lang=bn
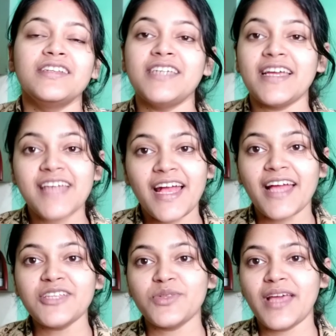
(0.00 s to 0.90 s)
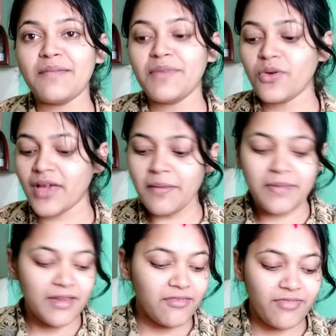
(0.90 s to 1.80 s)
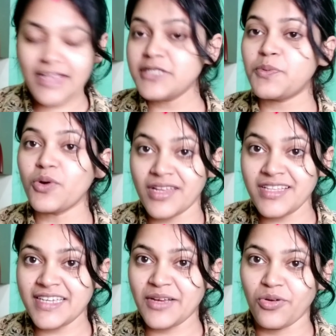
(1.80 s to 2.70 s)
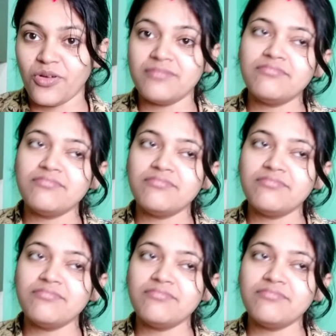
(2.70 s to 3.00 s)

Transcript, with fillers: সেই জায়গায় যদি আমি ওকে মানে ভেজ প্রোটিন যেগুলো